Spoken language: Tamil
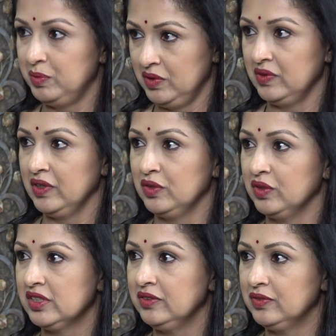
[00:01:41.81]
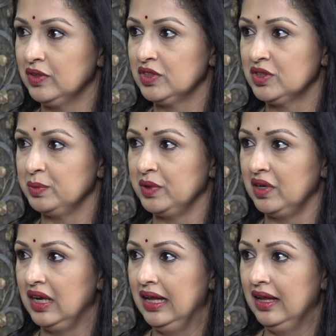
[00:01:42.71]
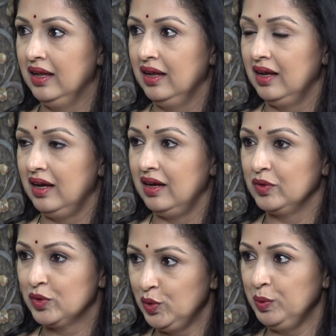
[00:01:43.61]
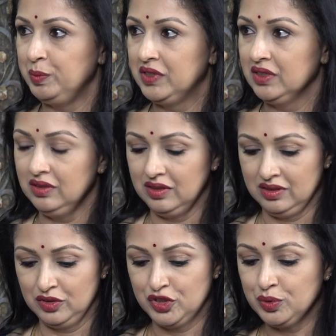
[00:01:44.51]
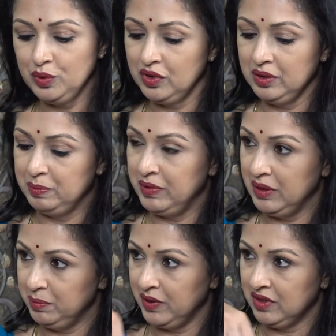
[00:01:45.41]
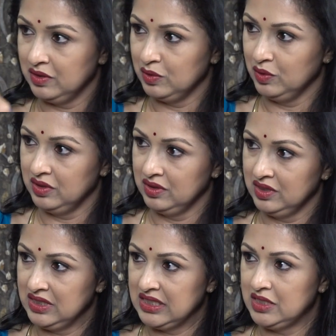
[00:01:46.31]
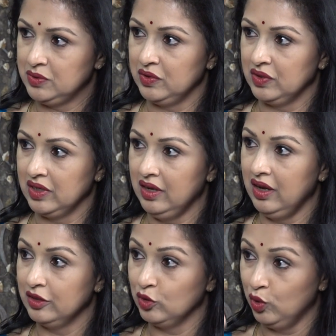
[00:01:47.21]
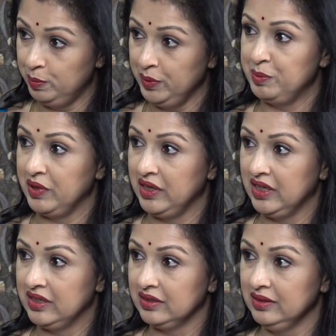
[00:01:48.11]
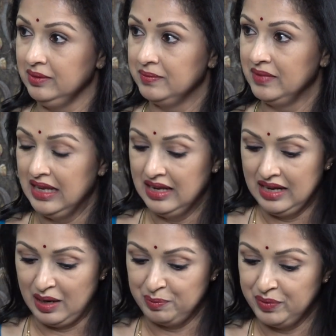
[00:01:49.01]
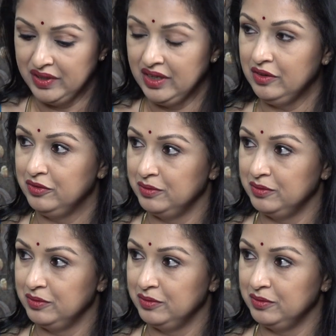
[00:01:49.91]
இப்போ அவர் என்னோடய சீஃப் காஸ்டியூமர் அவர் கூப்பிட்டு அந்த ஷூவோட பின் பக்கம் ஒரு ஸ்டிச் வரும் இல்லையா அது ஓப்பன் பண்ணிவிட்டு அப்படியே